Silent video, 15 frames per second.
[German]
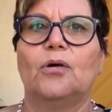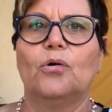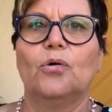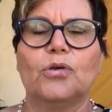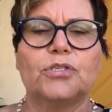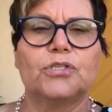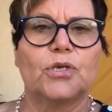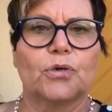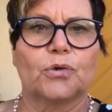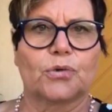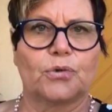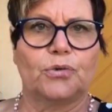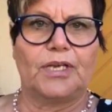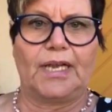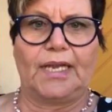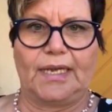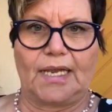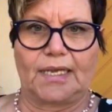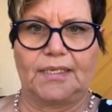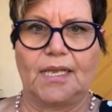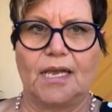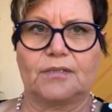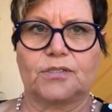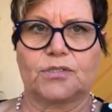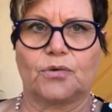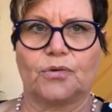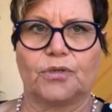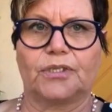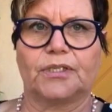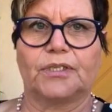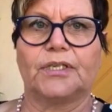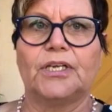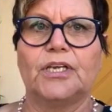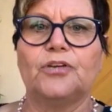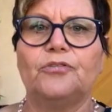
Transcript: und grüne Energie erzeugen,